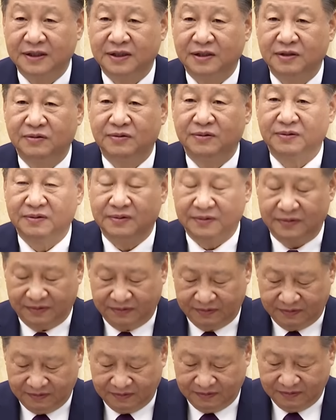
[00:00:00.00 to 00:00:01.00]
Trong cuộc hội đàm
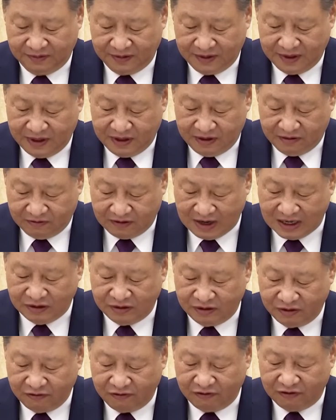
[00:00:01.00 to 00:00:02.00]
với Chủ tịch Đảng Nhân dân
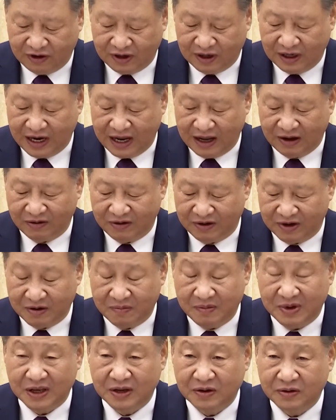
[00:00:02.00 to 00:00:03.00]
Campuchia, Chủ
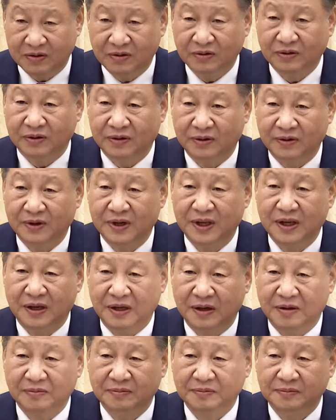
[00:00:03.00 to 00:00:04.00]
tịch Thượng viện
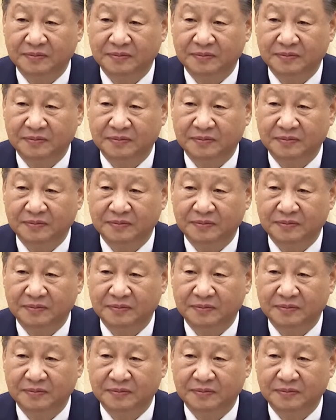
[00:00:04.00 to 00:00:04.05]
Campuchia Hun